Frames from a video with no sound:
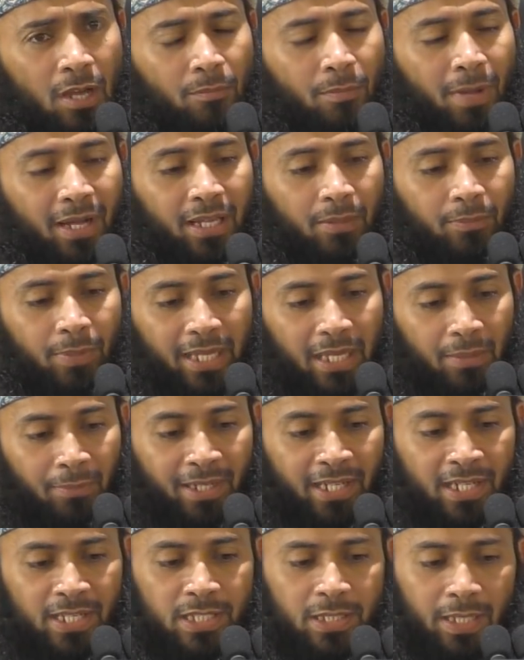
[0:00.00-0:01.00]
Maka
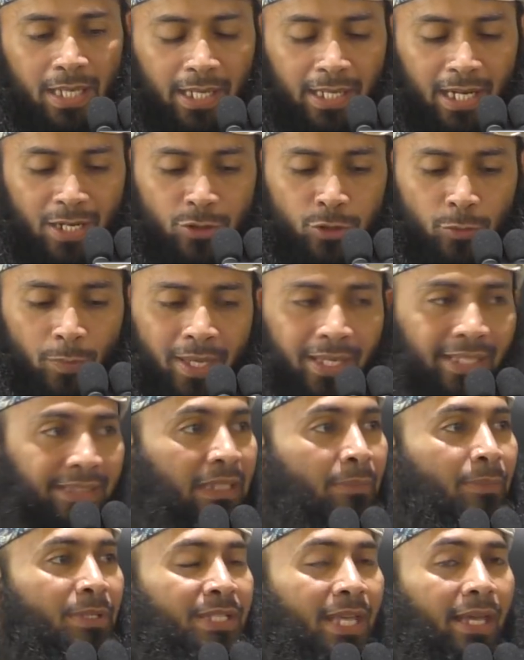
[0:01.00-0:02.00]
bagaimana sekarang supaya
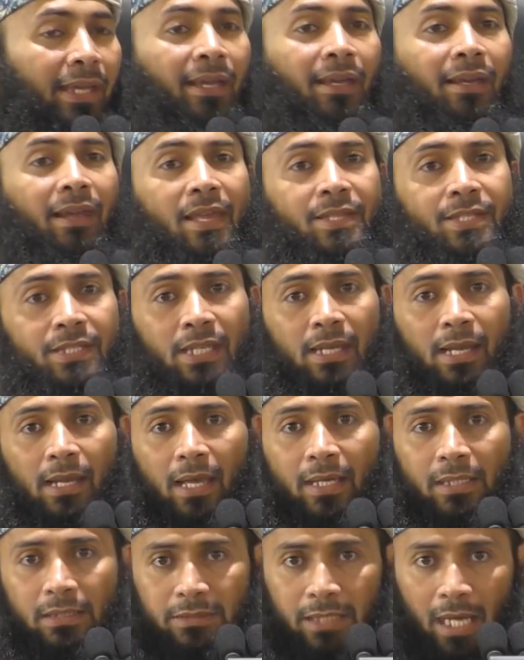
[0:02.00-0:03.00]
kita bisa ikhlas
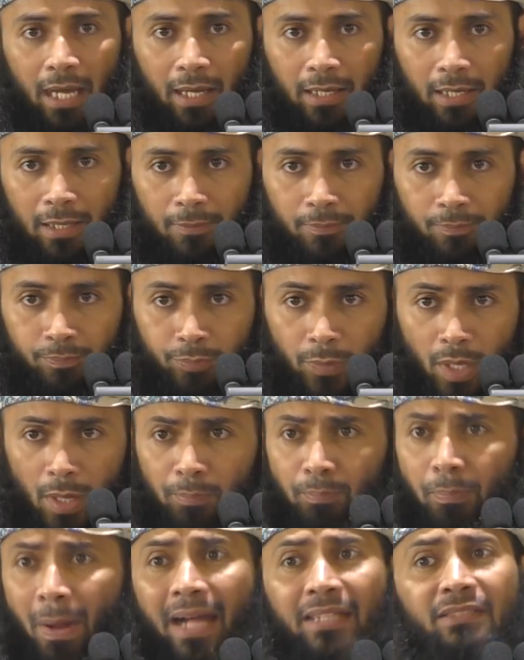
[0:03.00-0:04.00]
lillahi ta'ala.
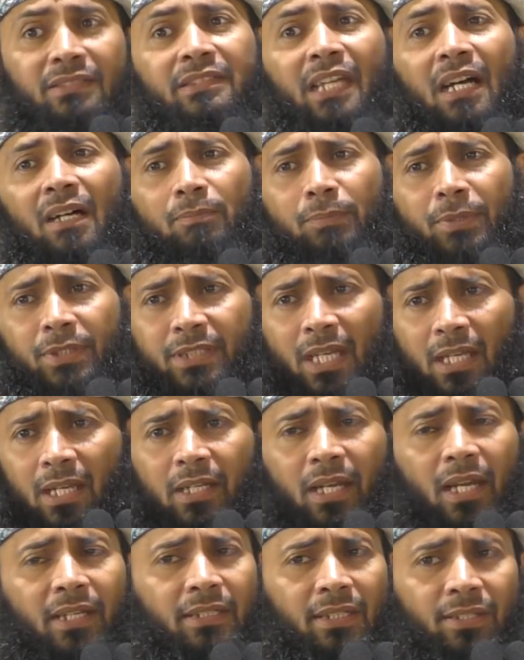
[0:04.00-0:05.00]
Panjang
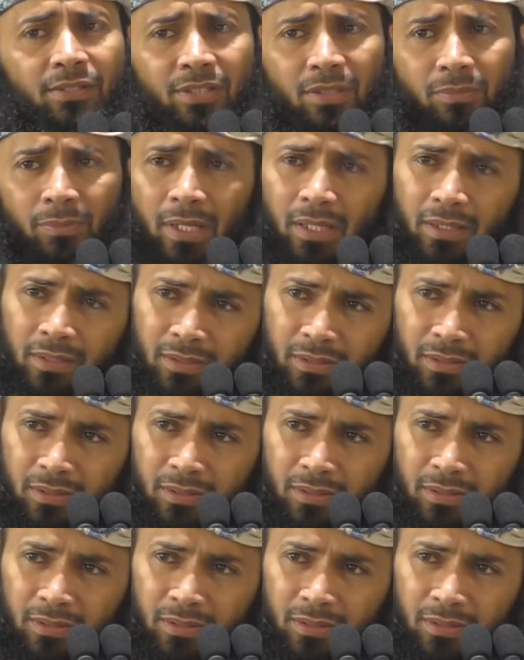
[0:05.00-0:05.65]
perjalanannya jemaah.